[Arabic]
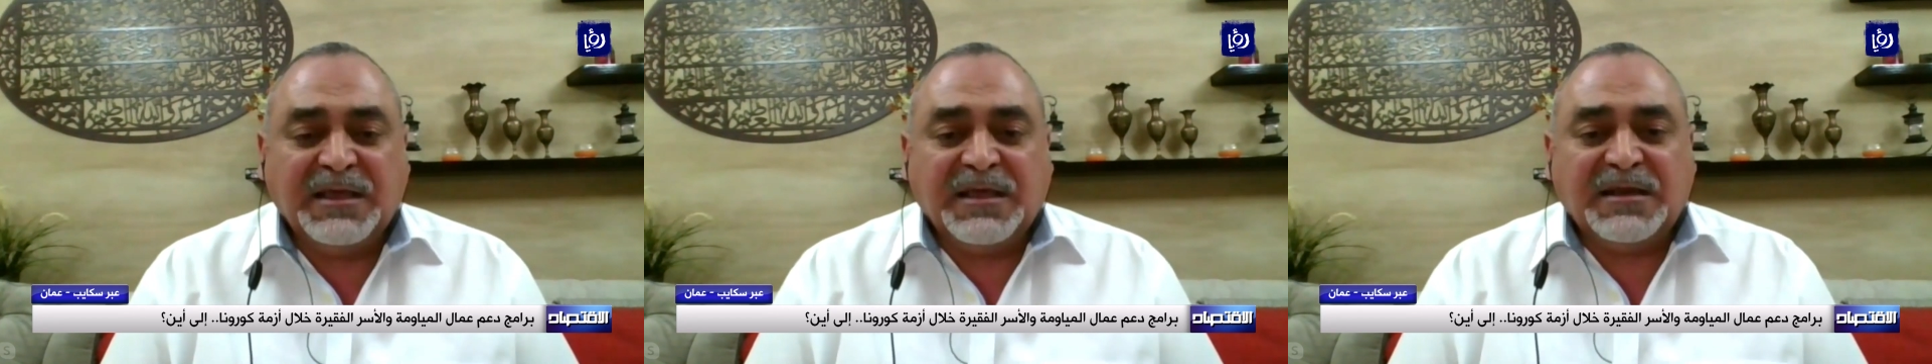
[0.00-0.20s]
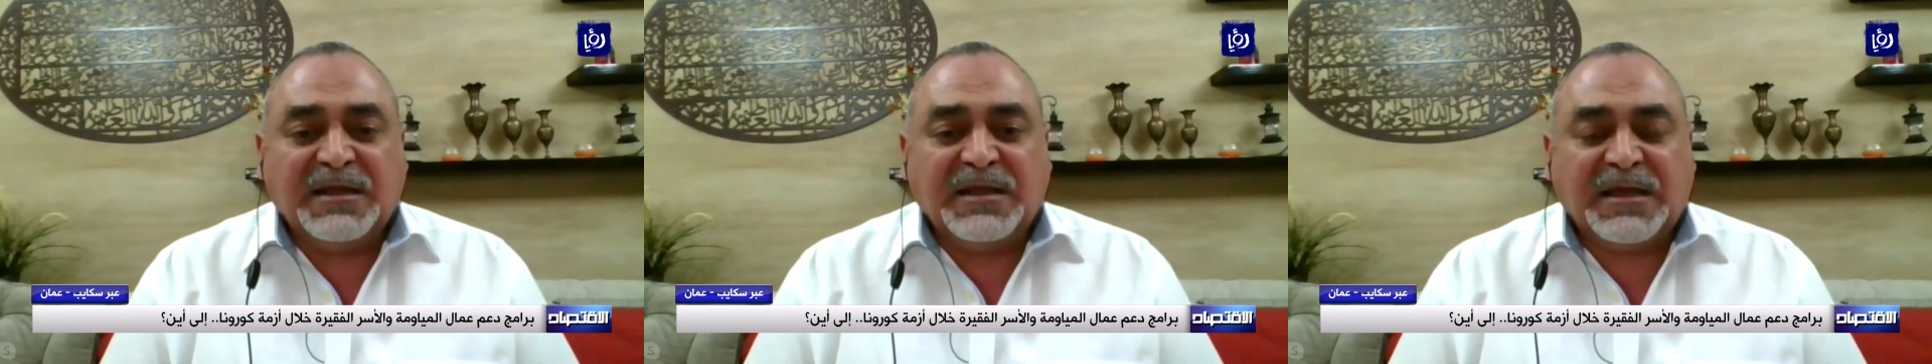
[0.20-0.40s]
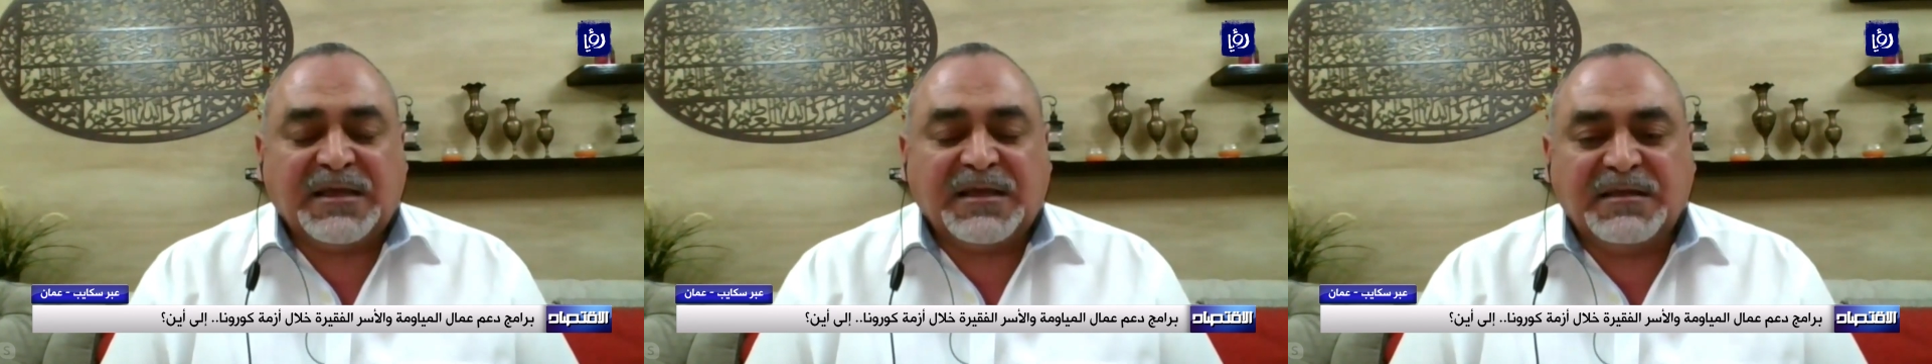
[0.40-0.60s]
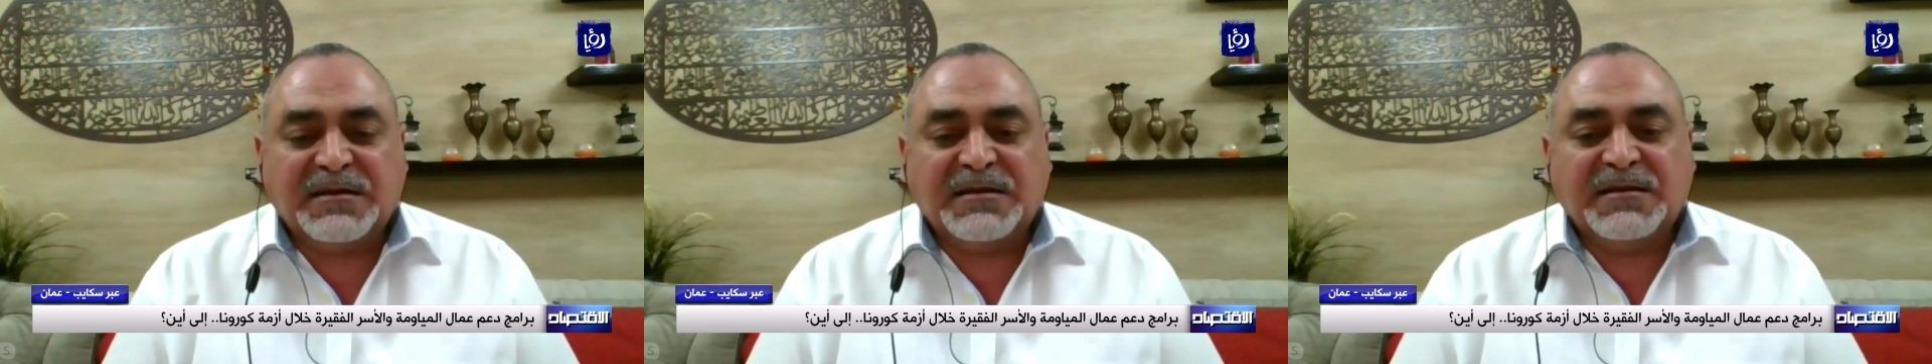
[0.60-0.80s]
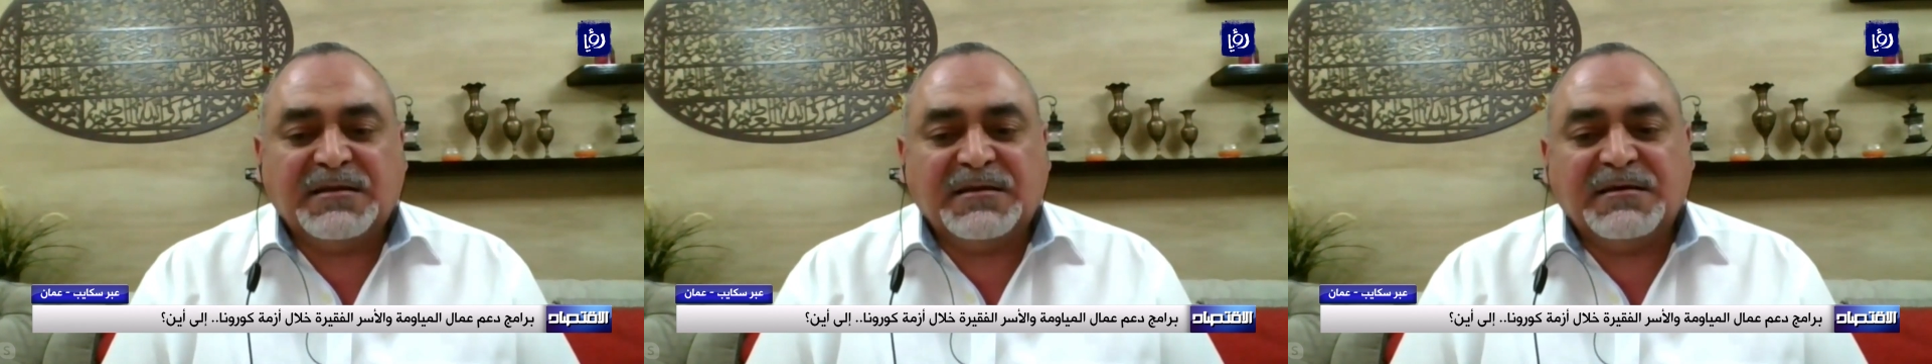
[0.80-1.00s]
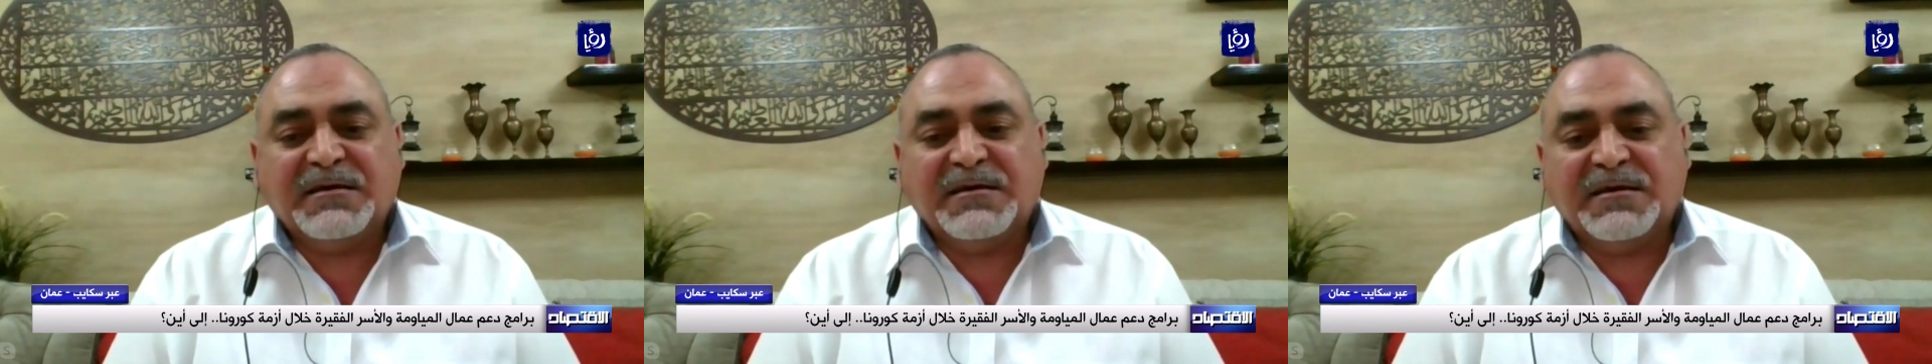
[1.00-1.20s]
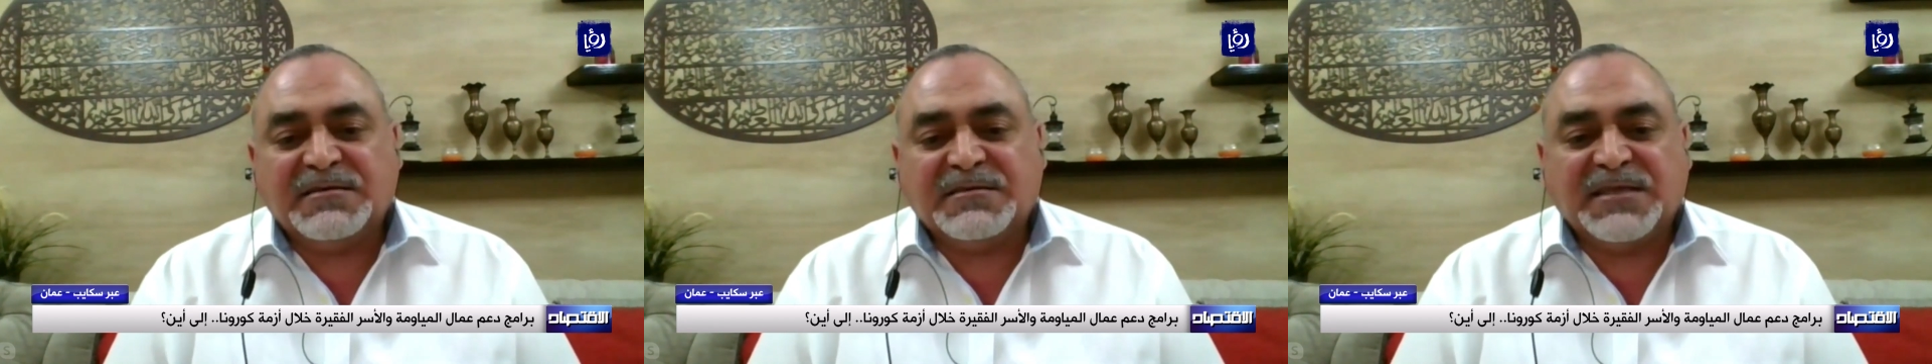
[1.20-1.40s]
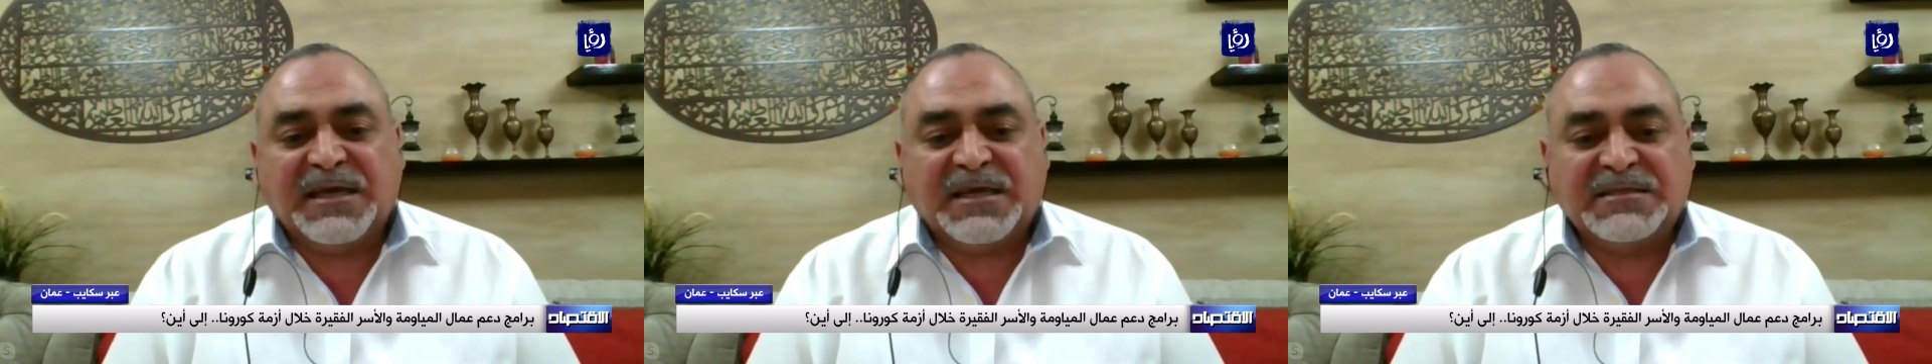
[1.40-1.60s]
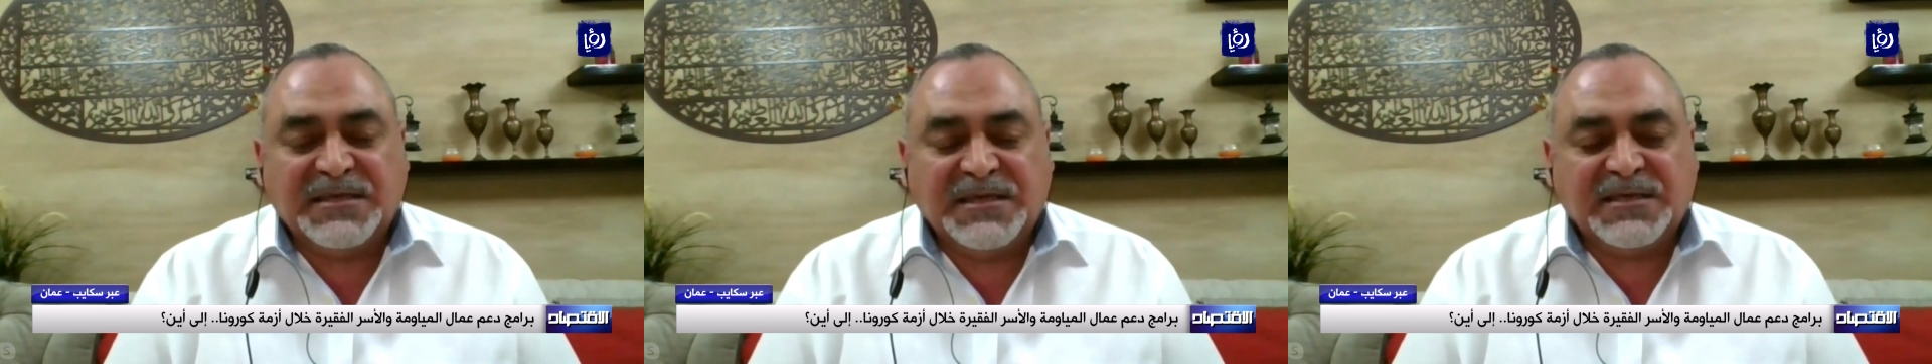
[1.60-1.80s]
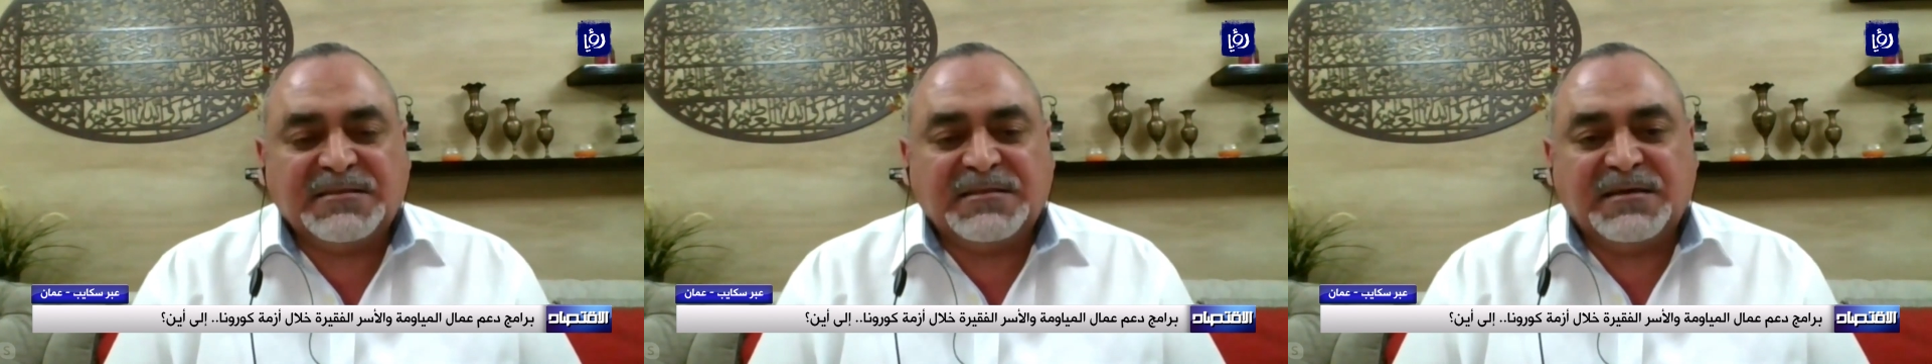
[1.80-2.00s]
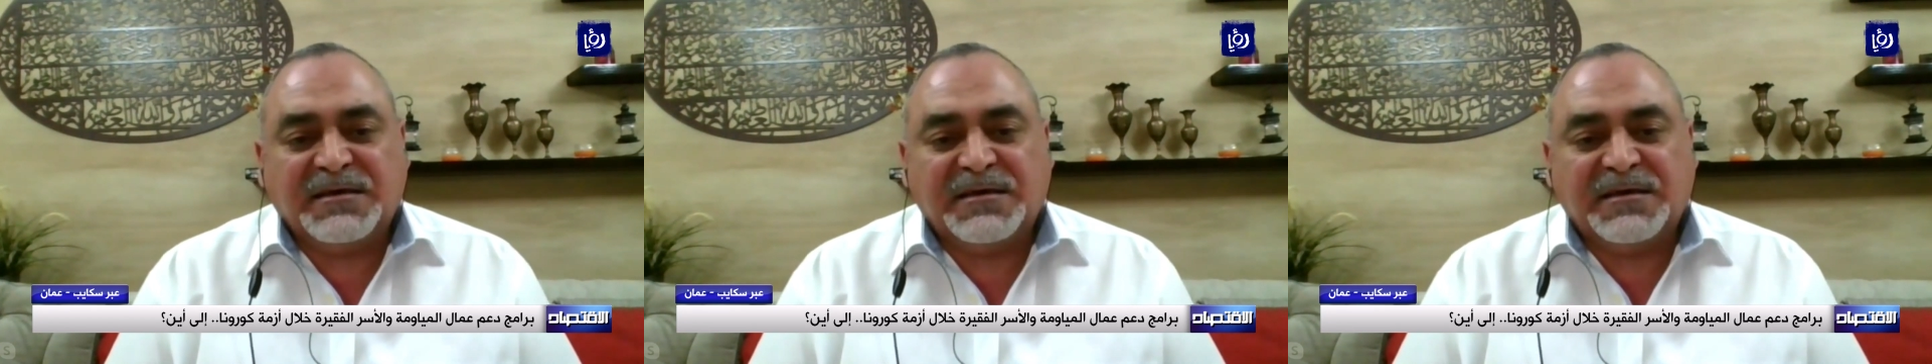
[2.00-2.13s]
لكن آه، تحديد